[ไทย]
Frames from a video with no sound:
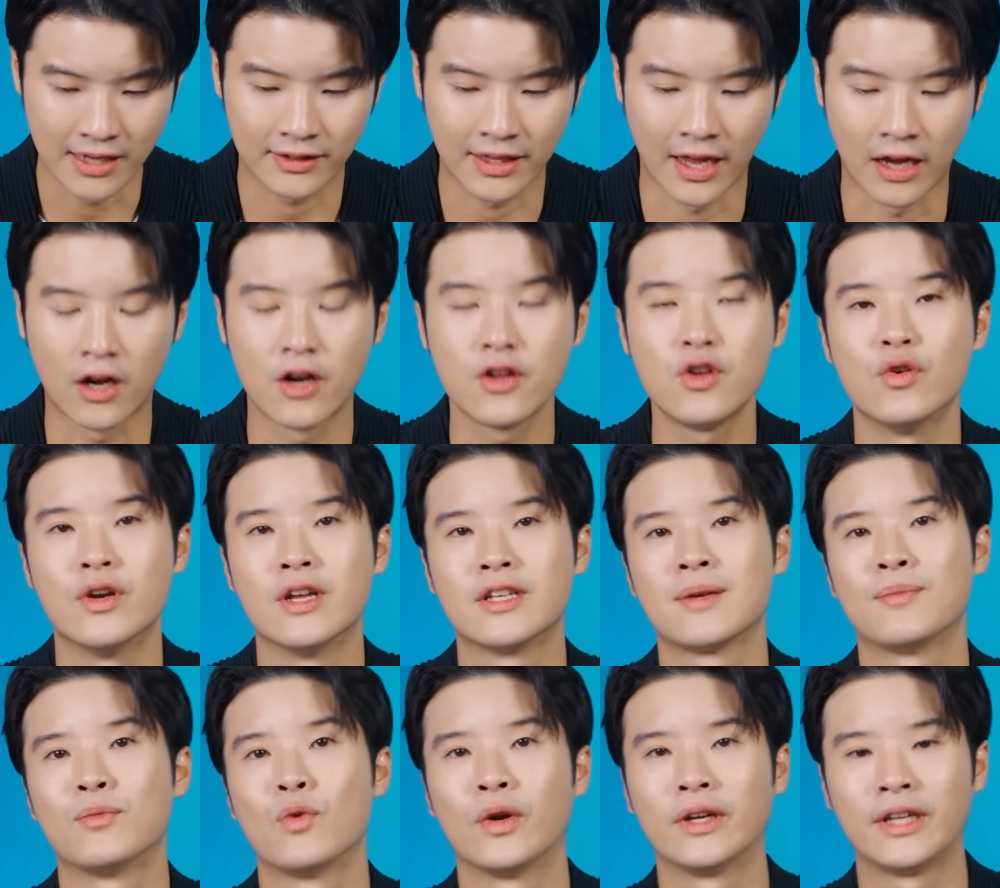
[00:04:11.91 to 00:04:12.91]
แต่ก็อยู่ใน
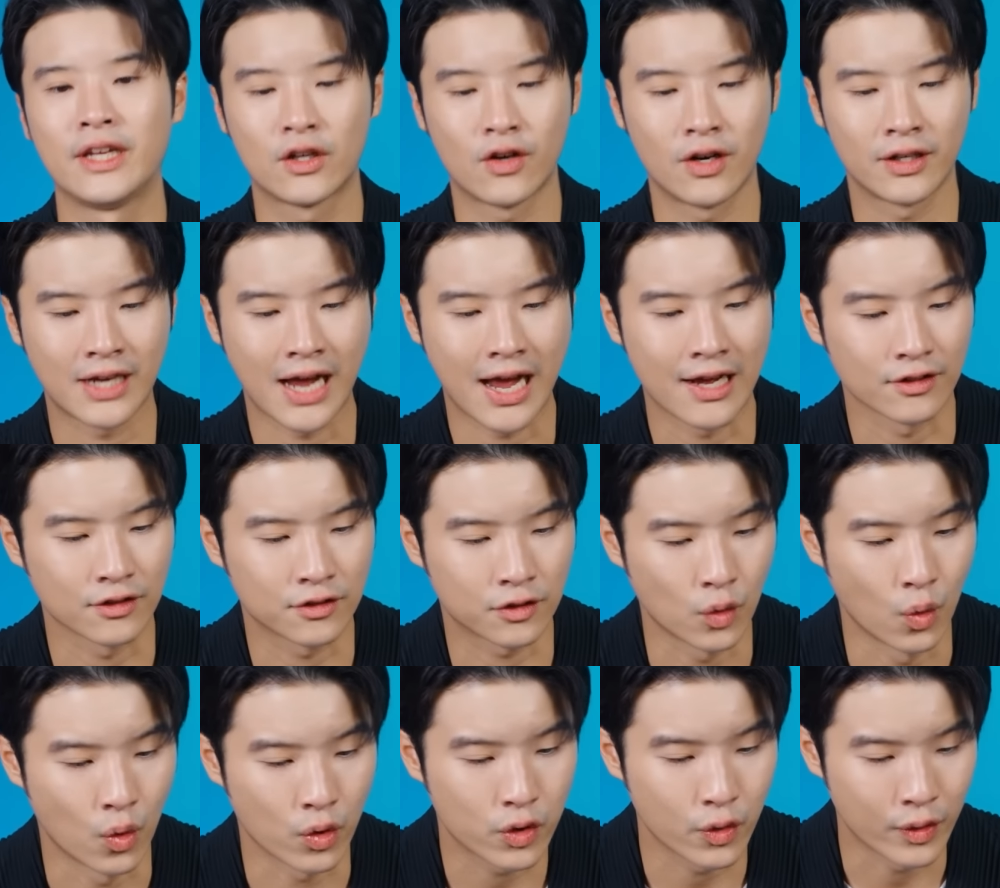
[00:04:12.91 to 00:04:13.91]
จำนวนที่ค่อนข้าง
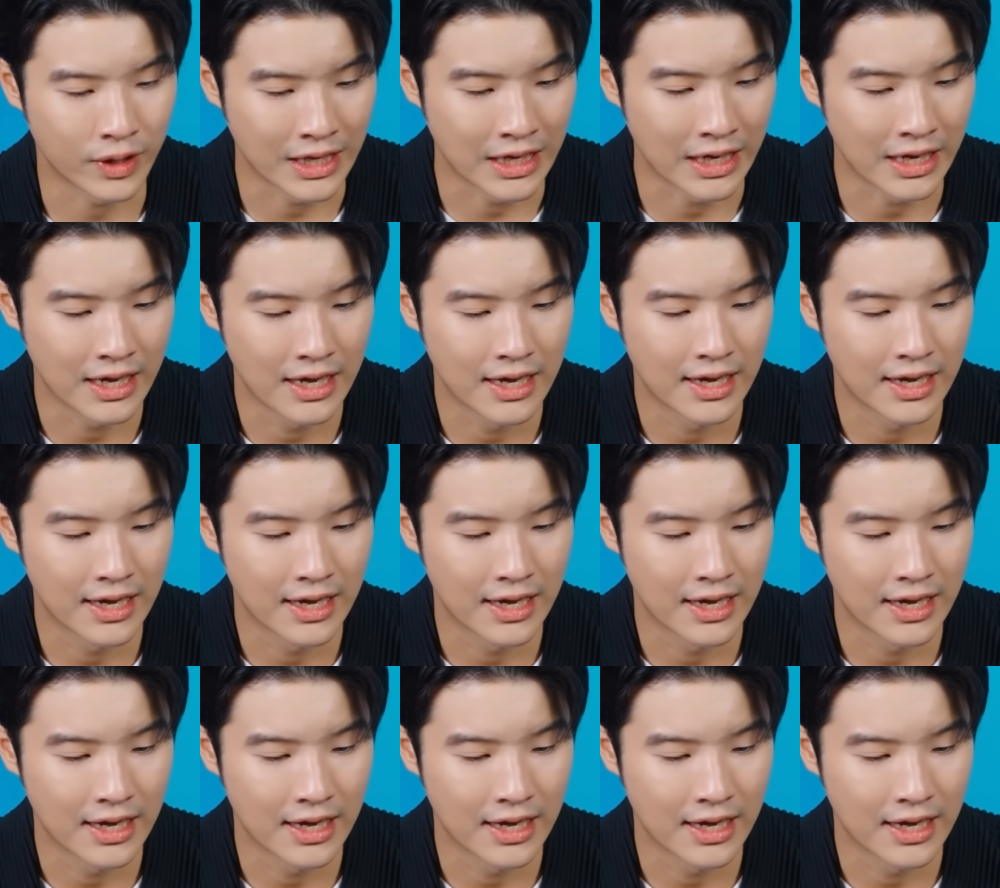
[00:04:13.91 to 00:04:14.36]
สูงอยู่ดี